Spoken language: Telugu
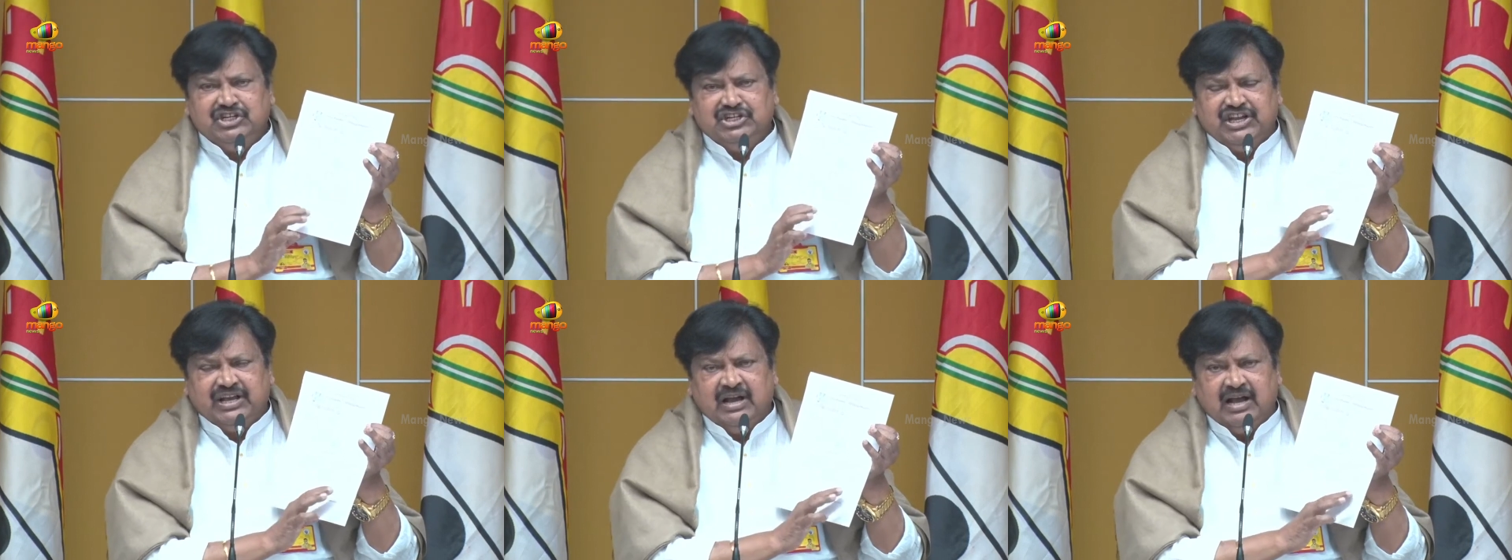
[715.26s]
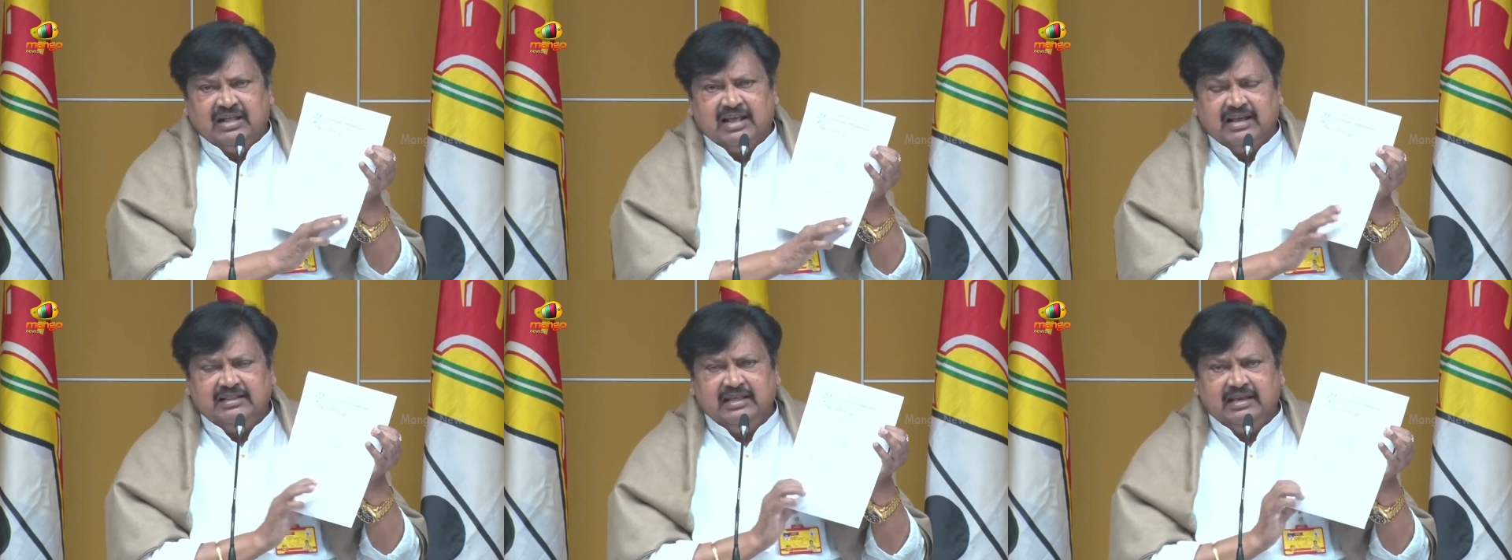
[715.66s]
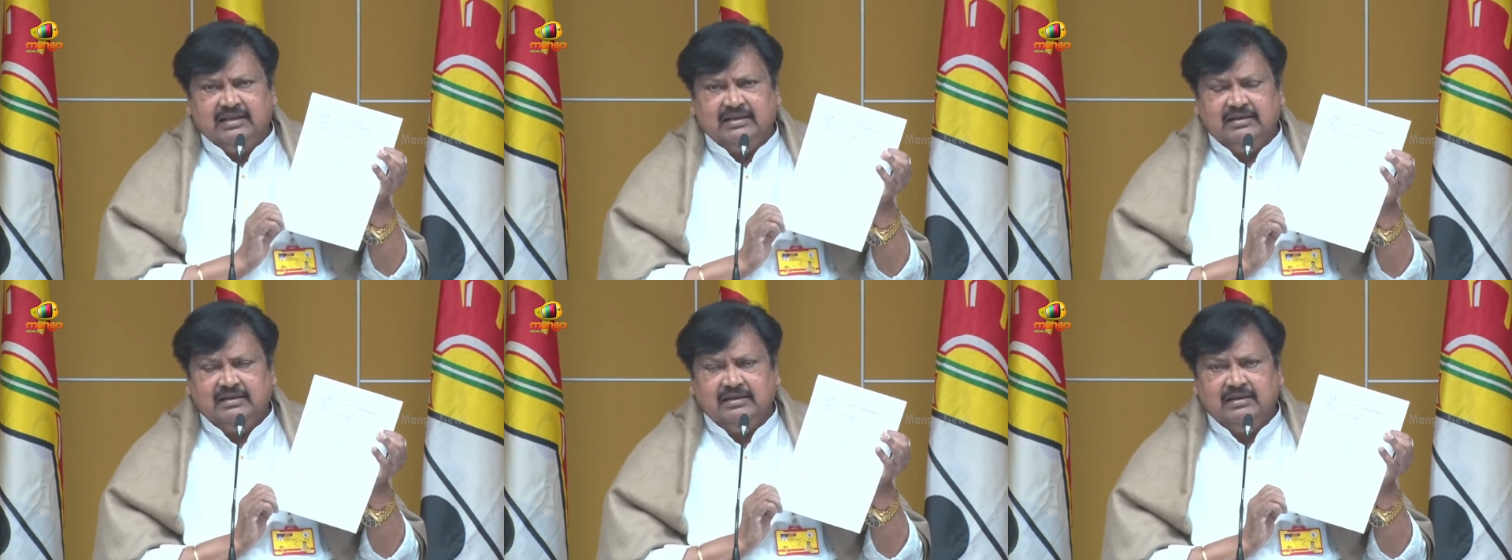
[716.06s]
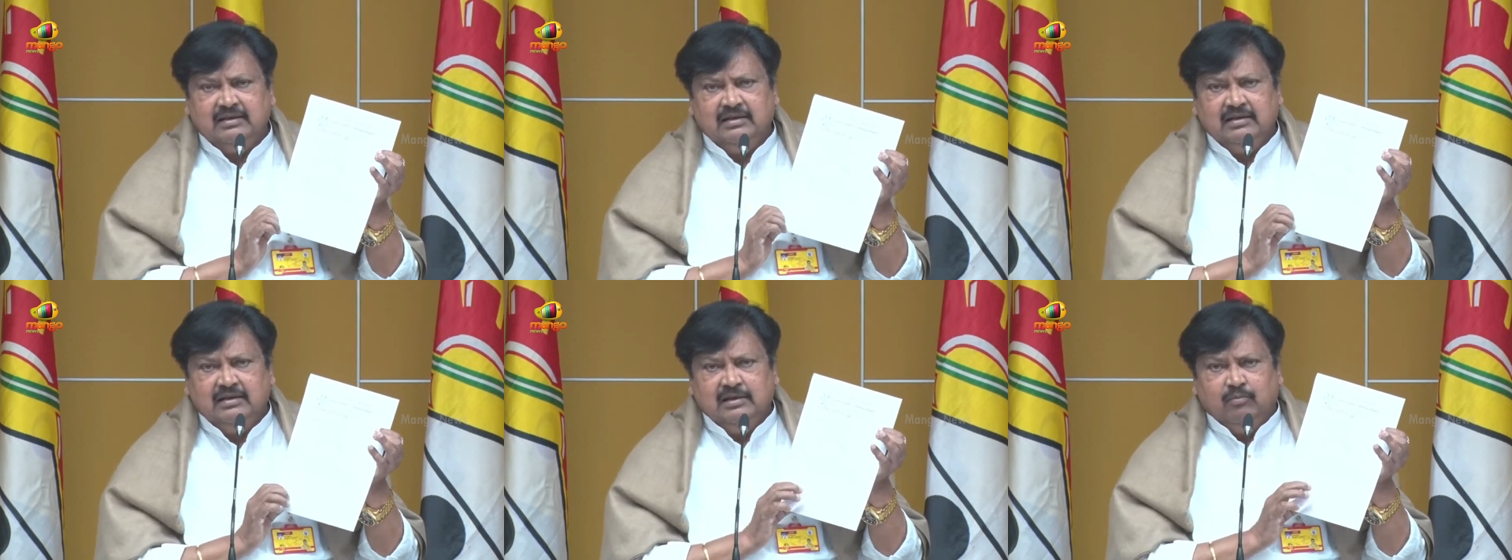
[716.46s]
చీటింగ్ కాదా ఇది
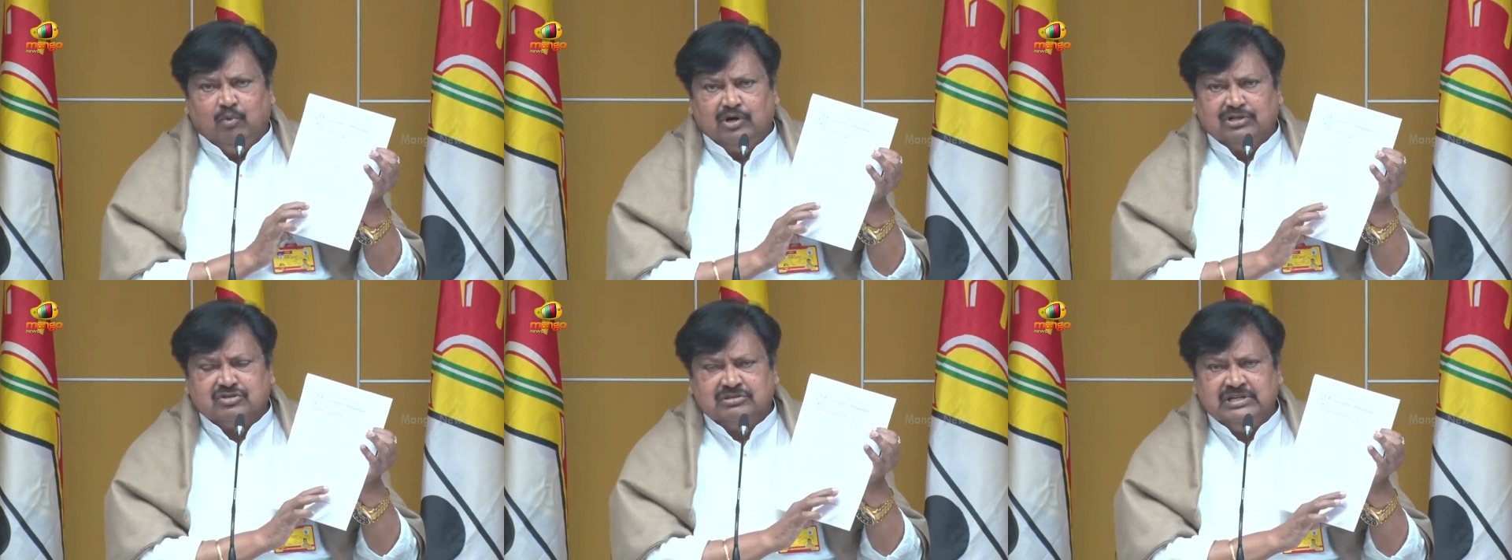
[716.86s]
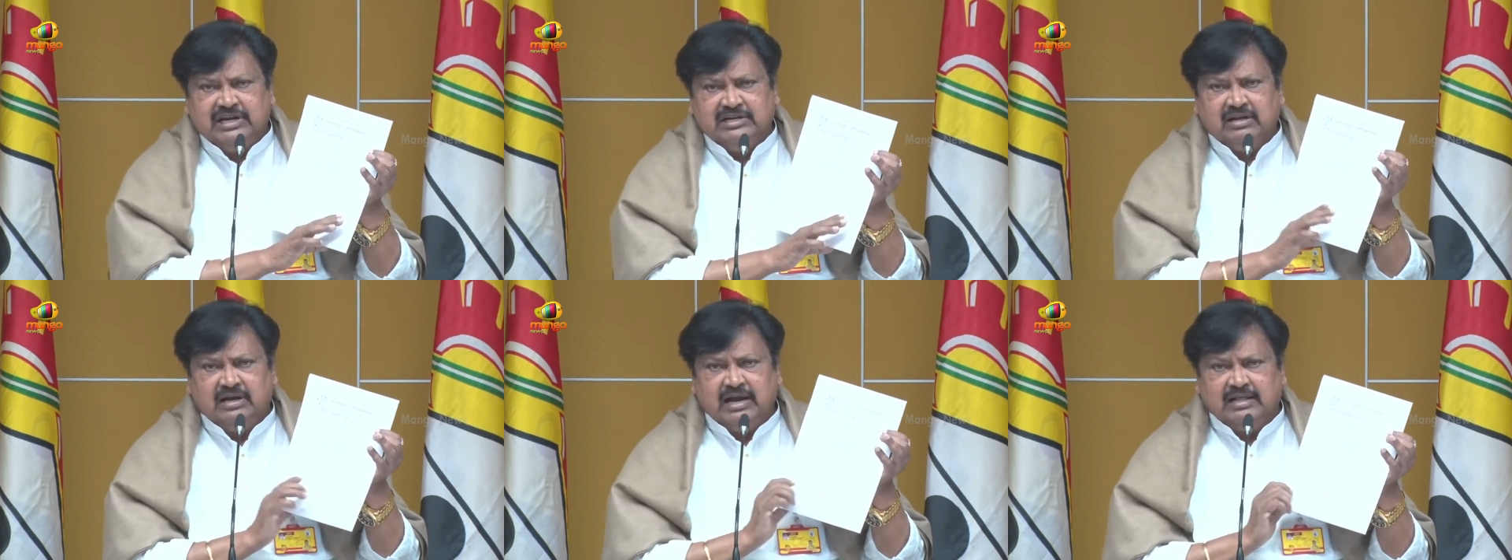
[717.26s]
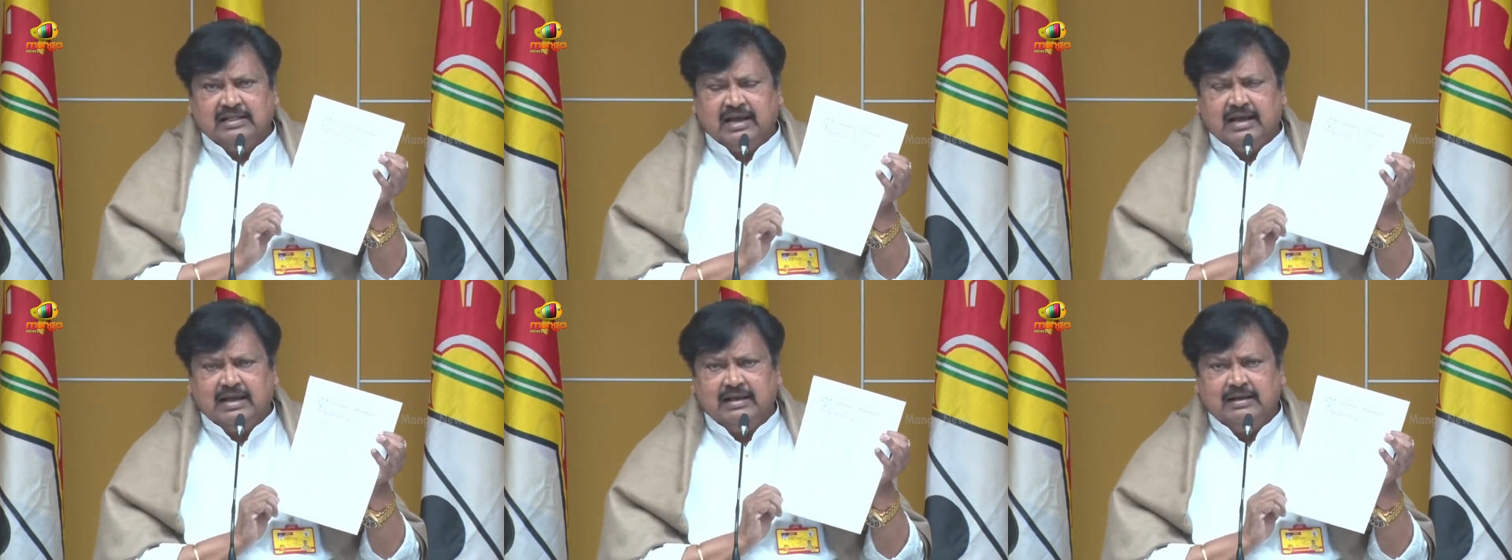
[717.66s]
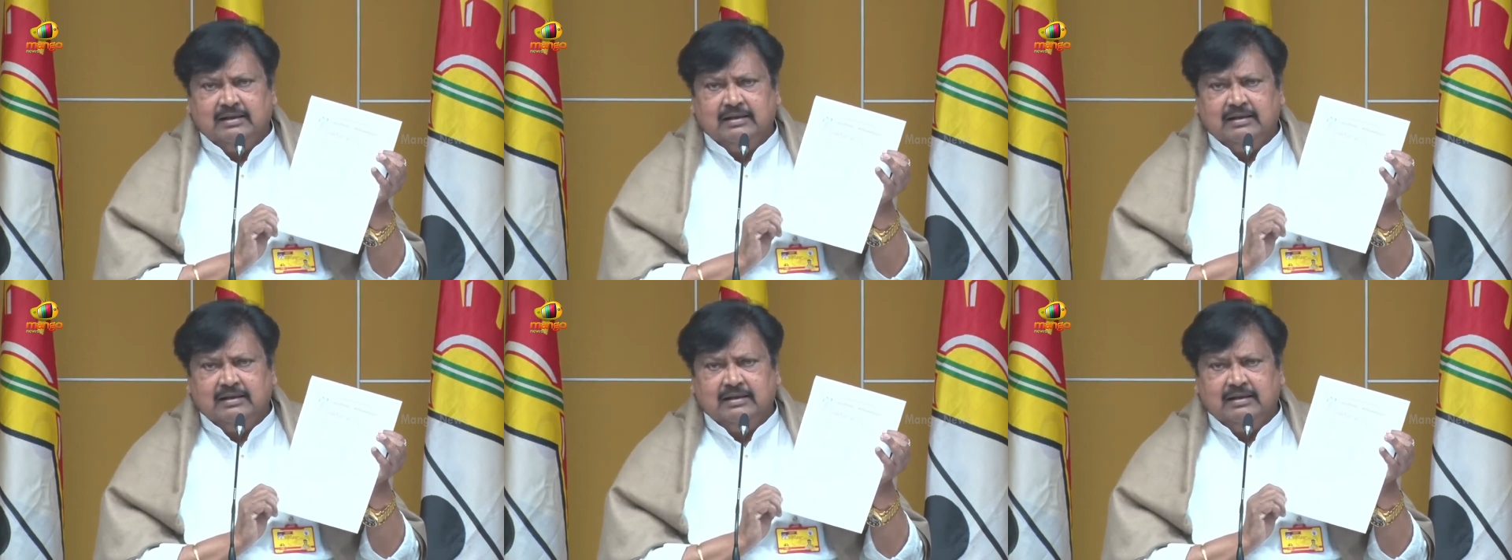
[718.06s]
మోసం చేయటం కాదా